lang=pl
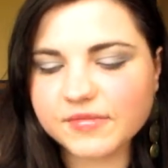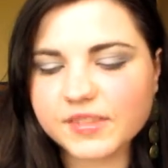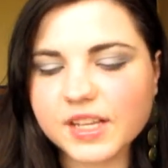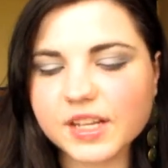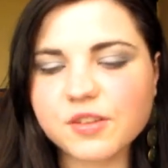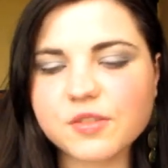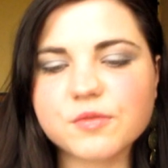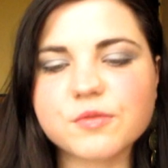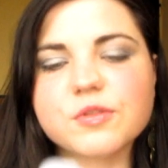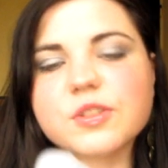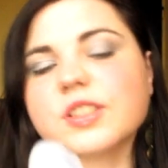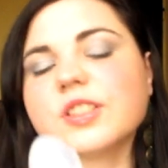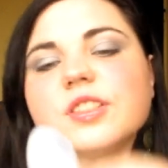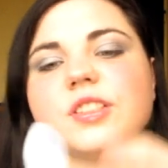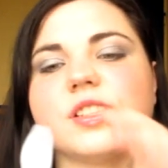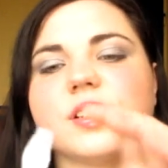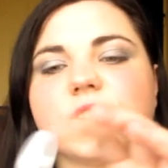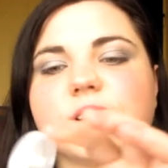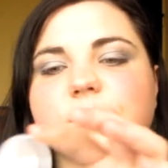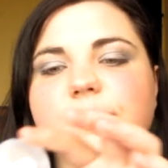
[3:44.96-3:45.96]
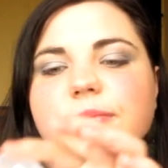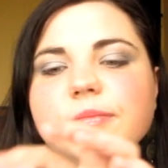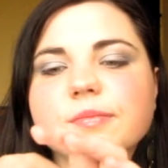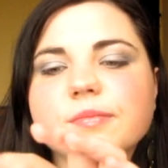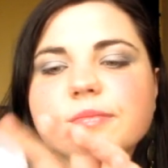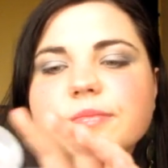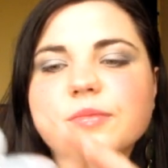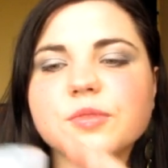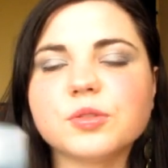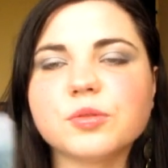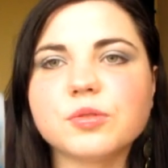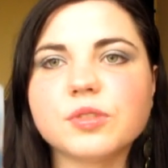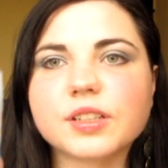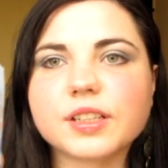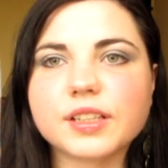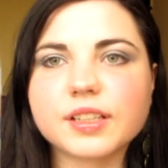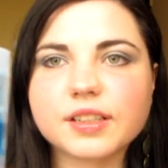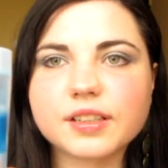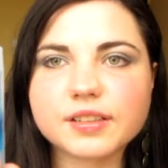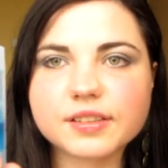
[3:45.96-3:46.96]
taką właśnie mm,
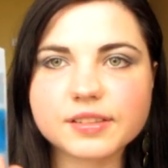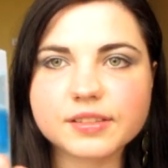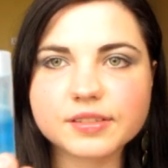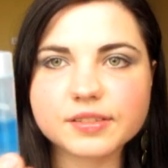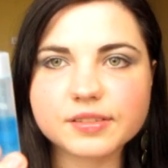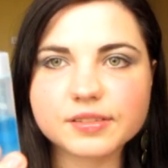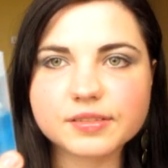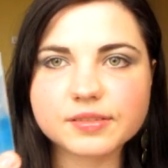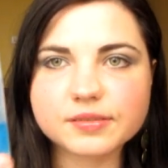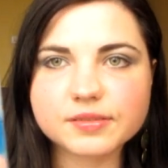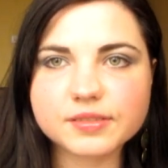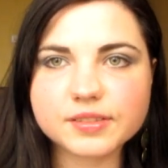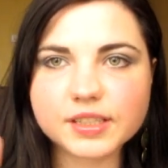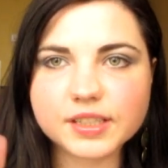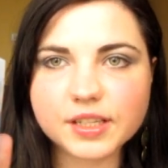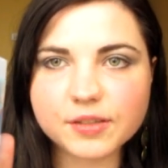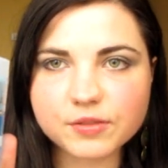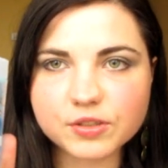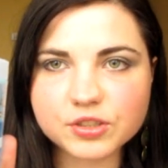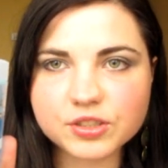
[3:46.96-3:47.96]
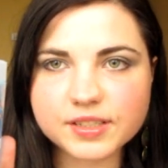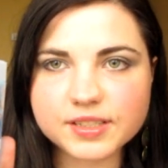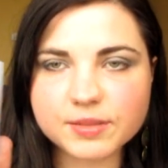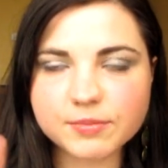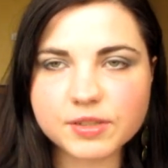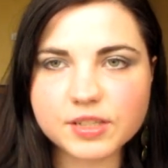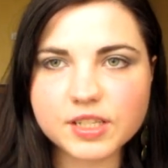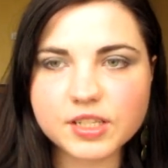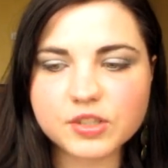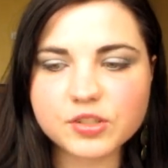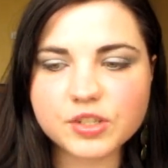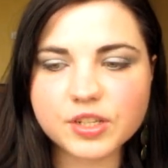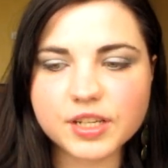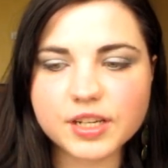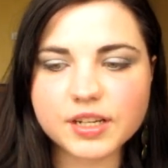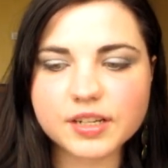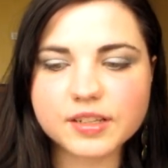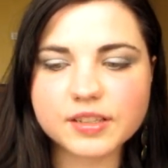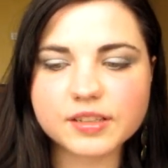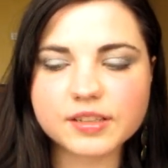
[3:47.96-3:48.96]
tutaj, takie właśnie zamknięcie
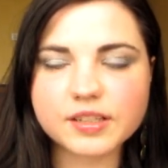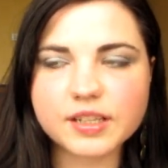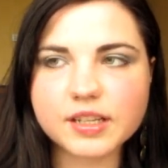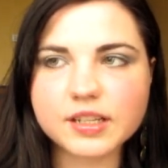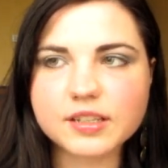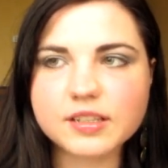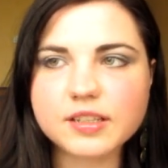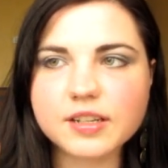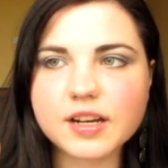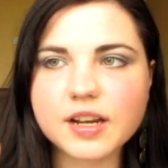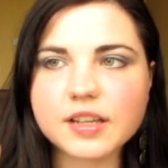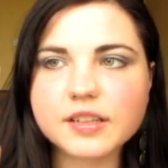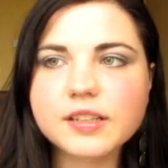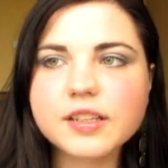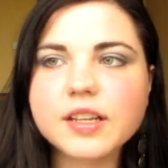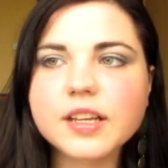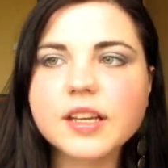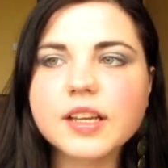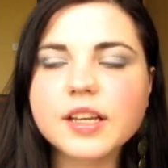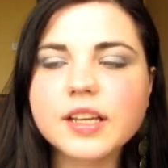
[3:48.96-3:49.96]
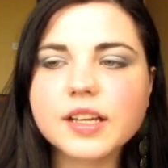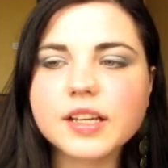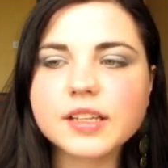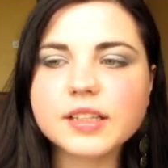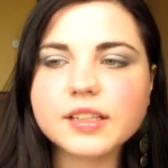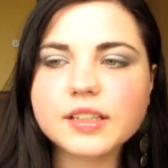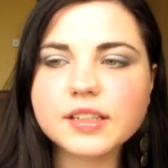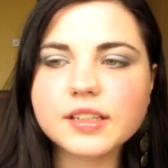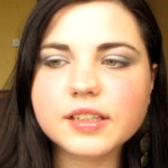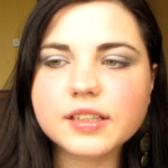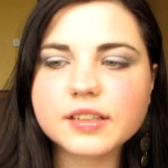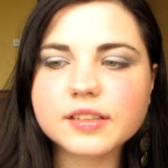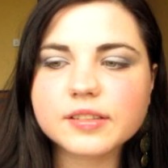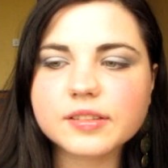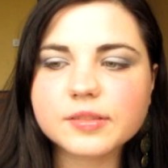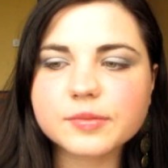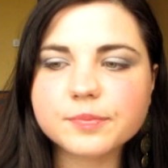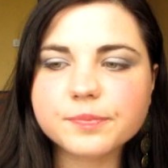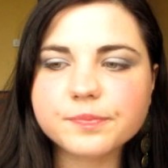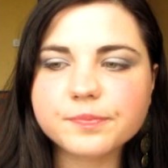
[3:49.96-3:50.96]
jak, jak Liren i
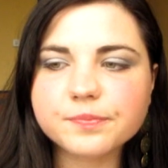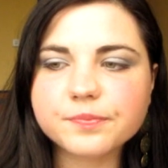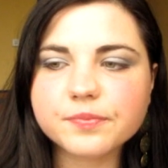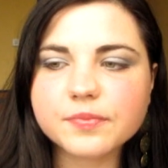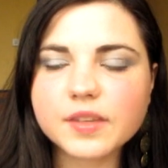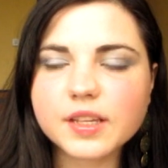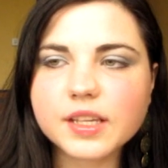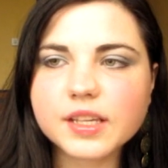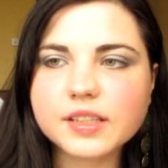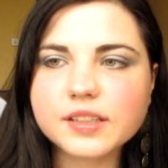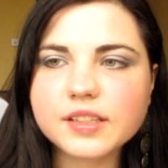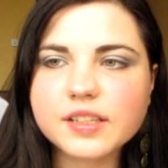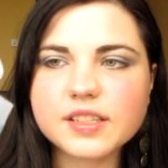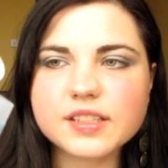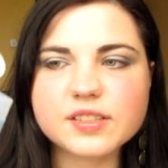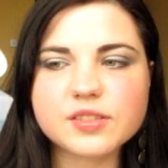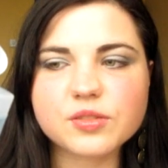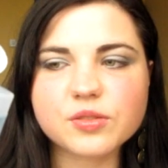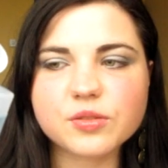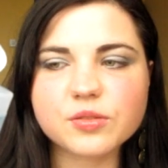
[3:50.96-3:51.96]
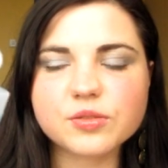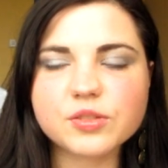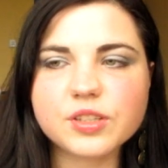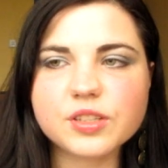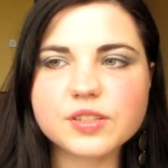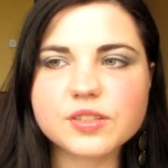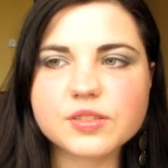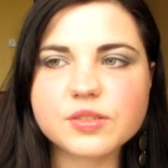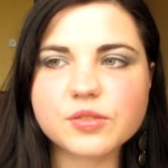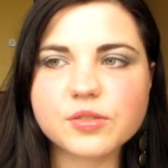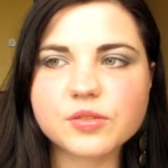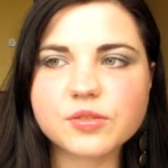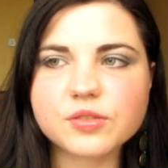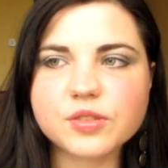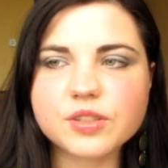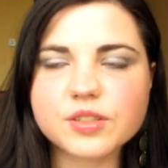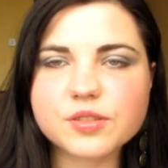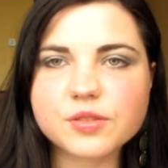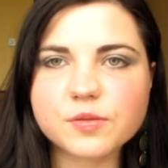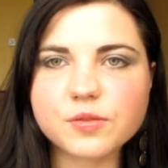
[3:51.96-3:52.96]
nie jest to, nie jest to,
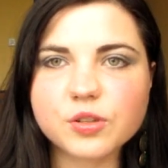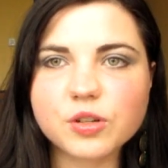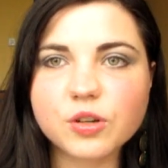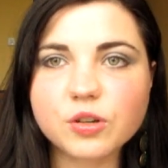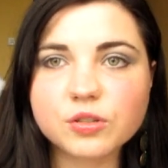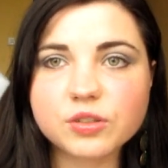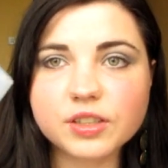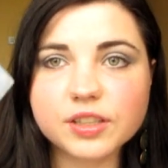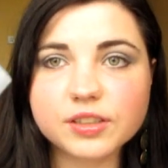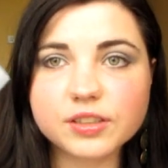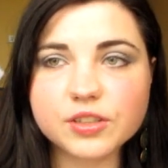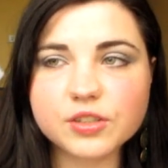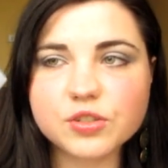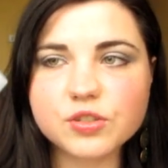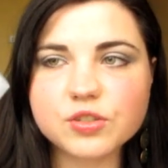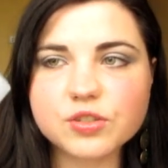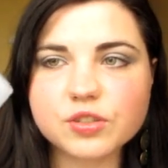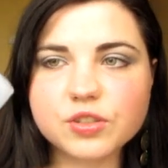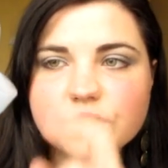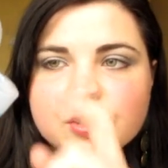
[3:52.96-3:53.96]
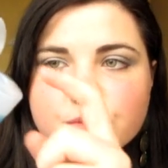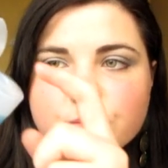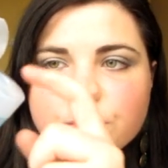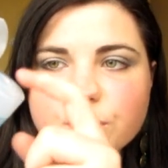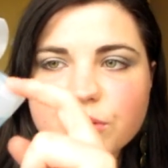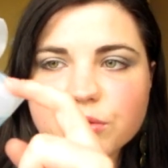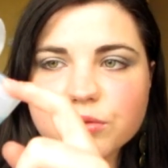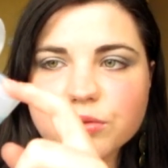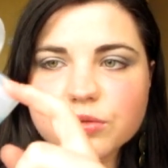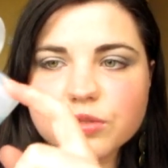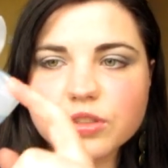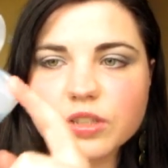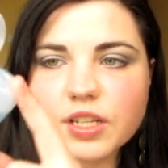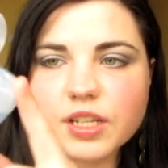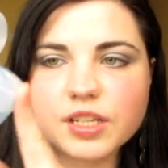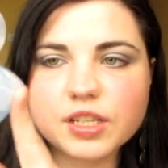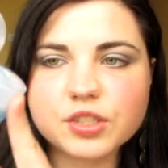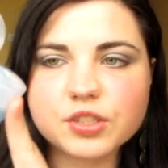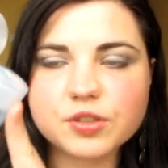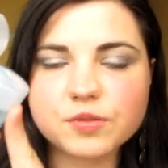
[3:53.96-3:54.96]
nie jest to wygodne i też, też produkt
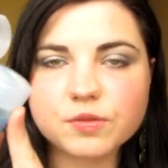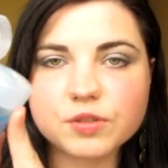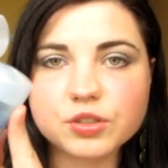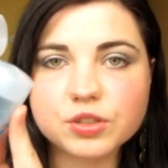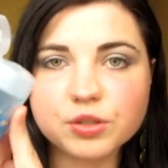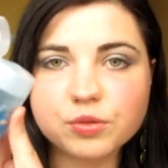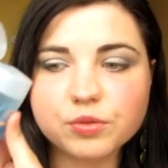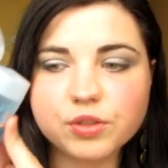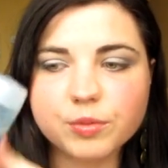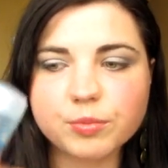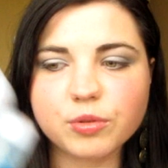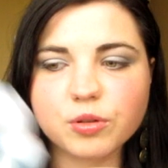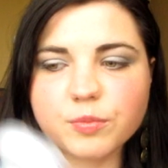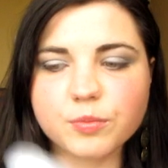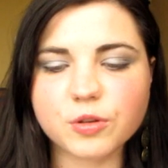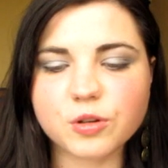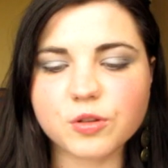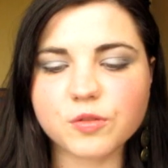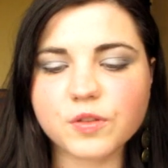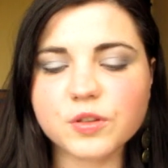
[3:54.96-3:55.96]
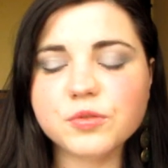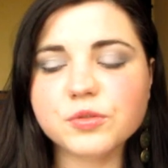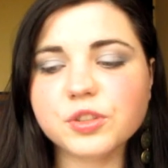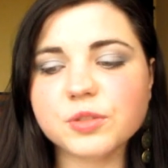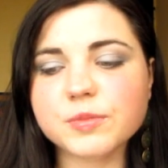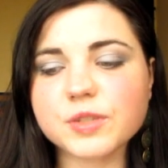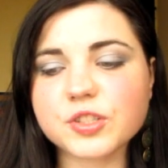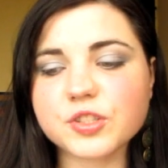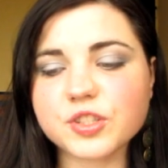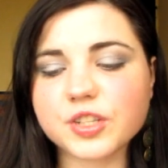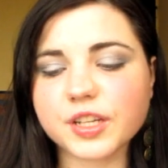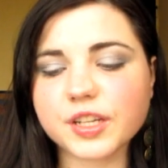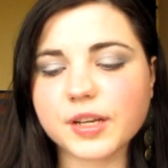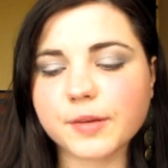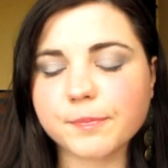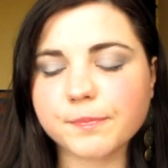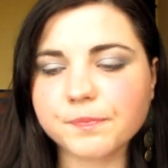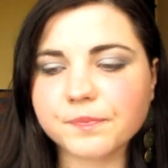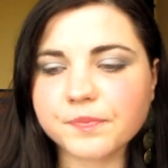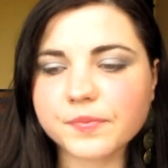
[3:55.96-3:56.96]
leje się właśnie tutaj po opakowaniu, natomiast Ziaja
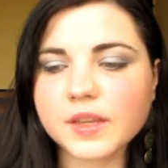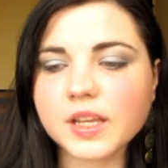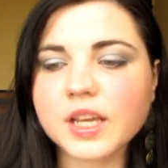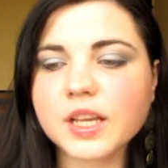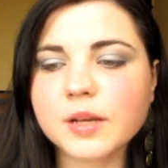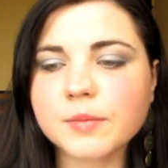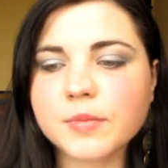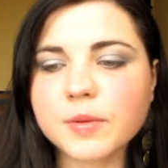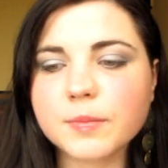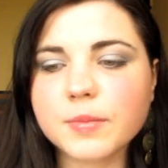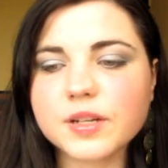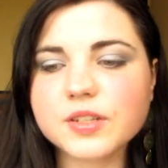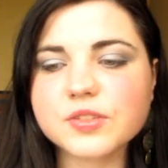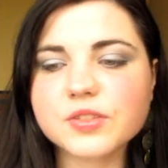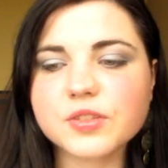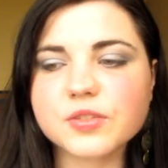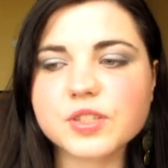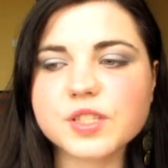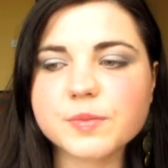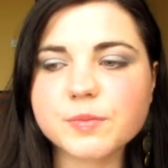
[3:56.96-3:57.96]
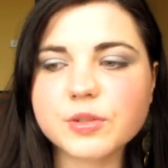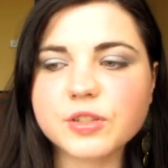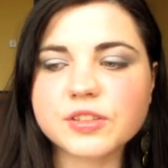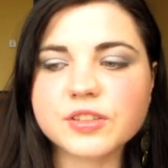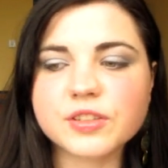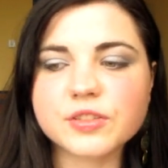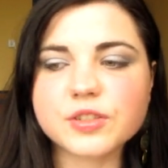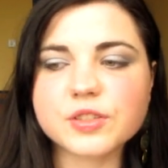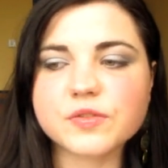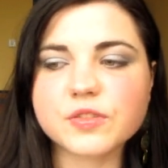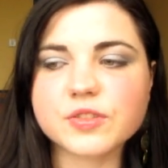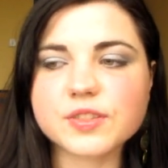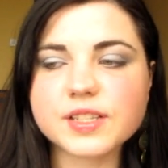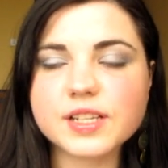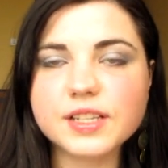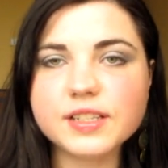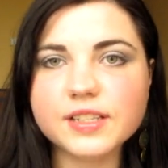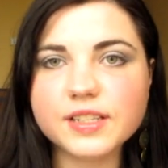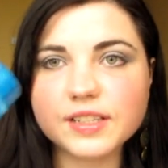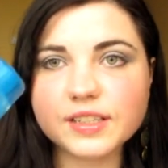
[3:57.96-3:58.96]
ma bardzo sprytne
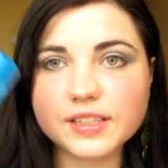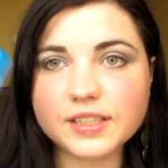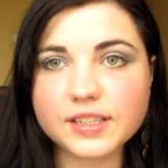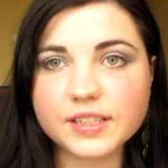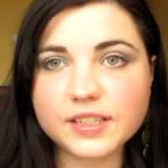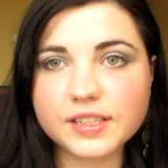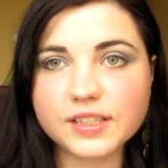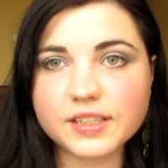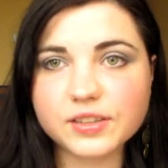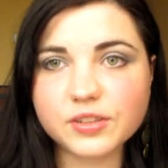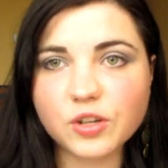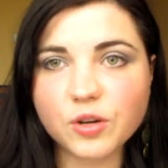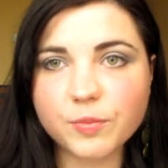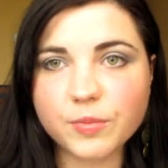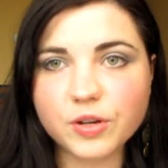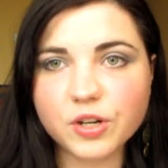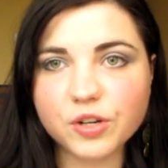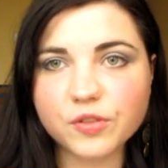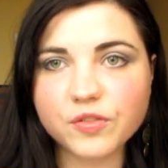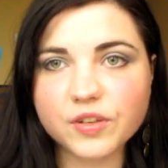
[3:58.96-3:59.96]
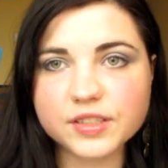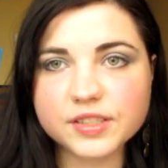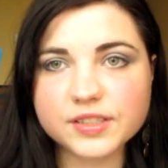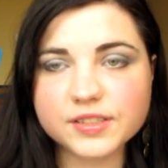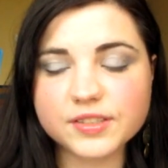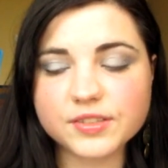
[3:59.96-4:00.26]
rozwiązanie i to opakowanie